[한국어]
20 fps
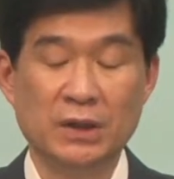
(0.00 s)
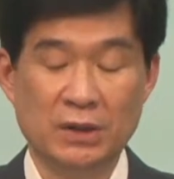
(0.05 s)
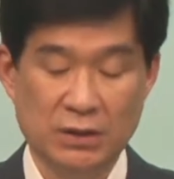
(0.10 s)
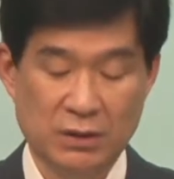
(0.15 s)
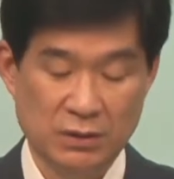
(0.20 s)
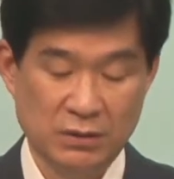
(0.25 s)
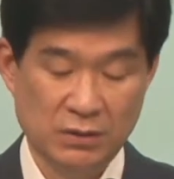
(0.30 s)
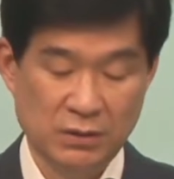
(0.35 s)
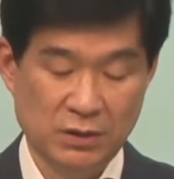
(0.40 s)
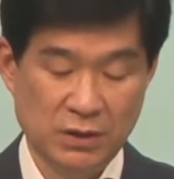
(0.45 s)

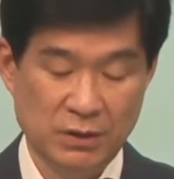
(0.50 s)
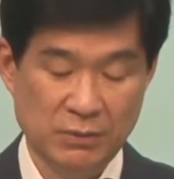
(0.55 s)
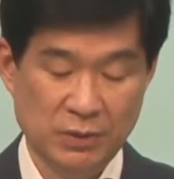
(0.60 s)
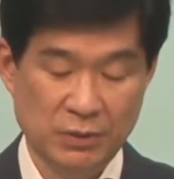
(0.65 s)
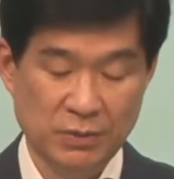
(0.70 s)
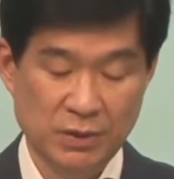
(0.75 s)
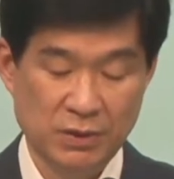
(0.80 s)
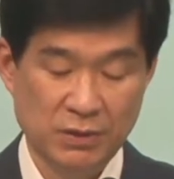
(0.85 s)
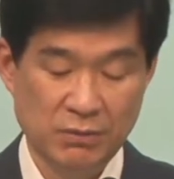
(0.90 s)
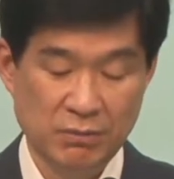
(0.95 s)
어떻게
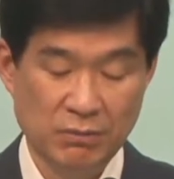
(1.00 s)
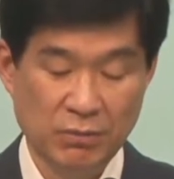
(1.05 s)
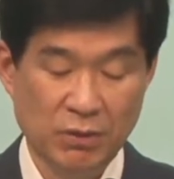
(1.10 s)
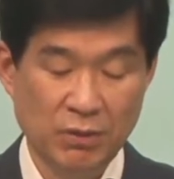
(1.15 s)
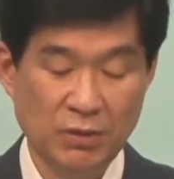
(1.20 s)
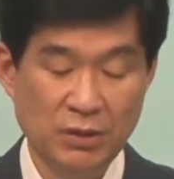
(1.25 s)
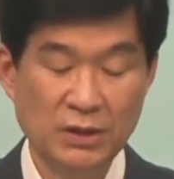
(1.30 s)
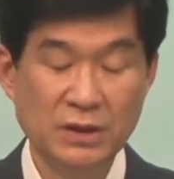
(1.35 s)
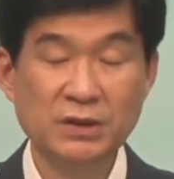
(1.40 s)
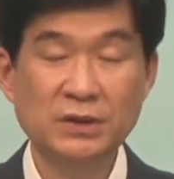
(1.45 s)
보면은
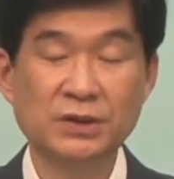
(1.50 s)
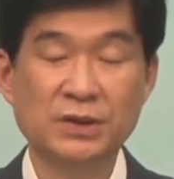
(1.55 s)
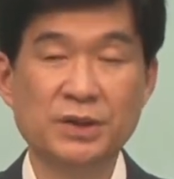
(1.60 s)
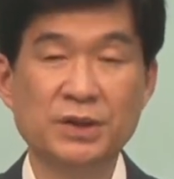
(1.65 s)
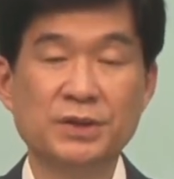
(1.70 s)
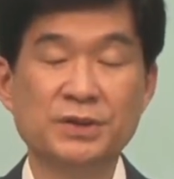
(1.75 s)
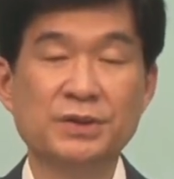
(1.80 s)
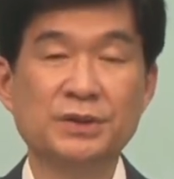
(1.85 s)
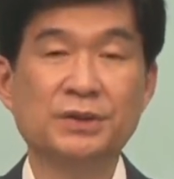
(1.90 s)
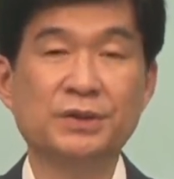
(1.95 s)
멀리
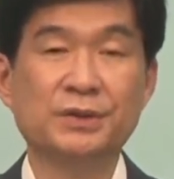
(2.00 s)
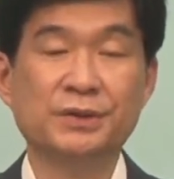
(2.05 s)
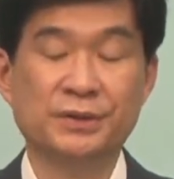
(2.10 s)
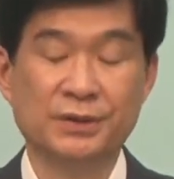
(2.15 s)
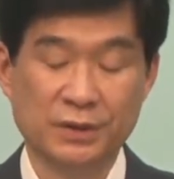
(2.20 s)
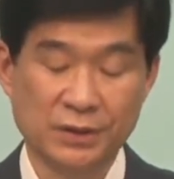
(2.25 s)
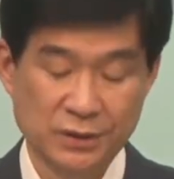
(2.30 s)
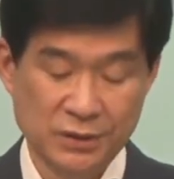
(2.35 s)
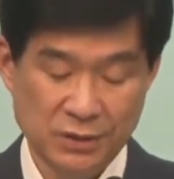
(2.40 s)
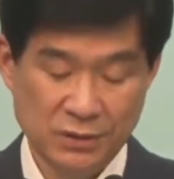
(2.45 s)
느껴지는
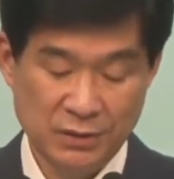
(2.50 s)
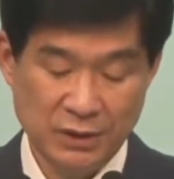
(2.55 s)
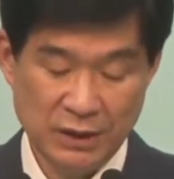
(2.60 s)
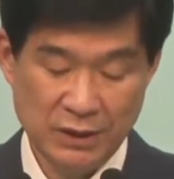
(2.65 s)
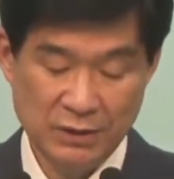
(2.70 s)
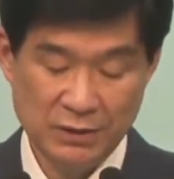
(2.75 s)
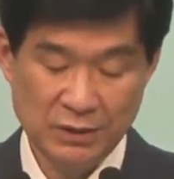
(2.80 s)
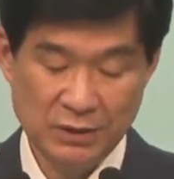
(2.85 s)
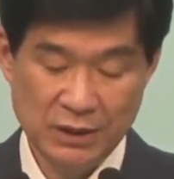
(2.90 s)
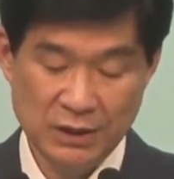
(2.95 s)

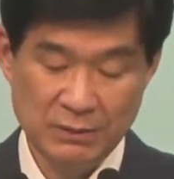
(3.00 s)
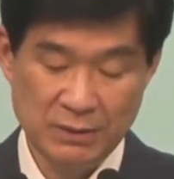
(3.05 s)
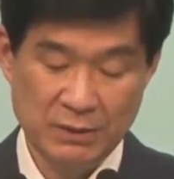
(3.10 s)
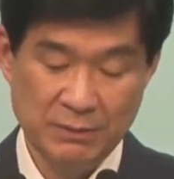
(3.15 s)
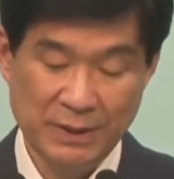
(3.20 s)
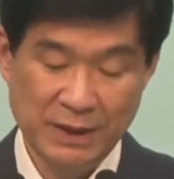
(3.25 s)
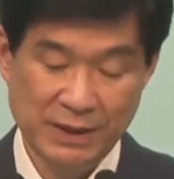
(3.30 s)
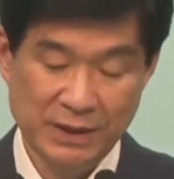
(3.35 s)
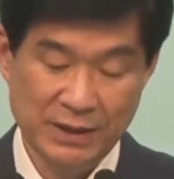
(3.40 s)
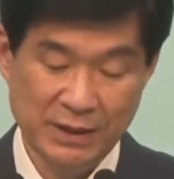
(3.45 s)
그러한 느낌을
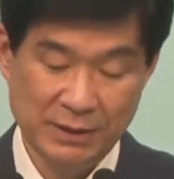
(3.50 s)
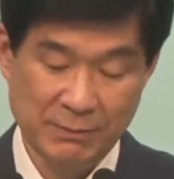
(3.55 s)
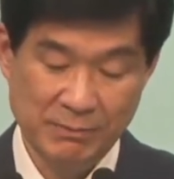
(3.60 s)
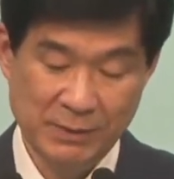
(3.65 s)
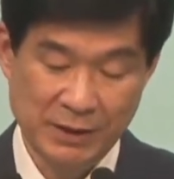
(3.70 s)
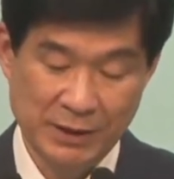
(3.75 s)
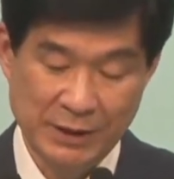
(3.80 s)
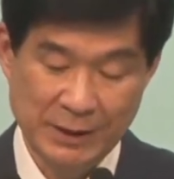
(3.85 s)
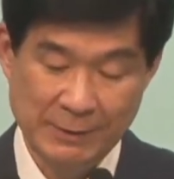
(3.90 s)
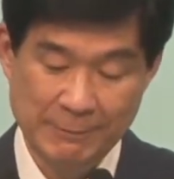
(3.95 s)
받게
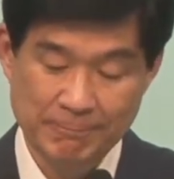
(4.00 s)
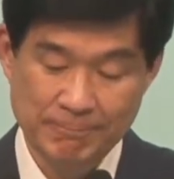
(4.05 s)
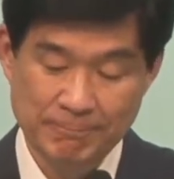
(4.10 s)
됩니다.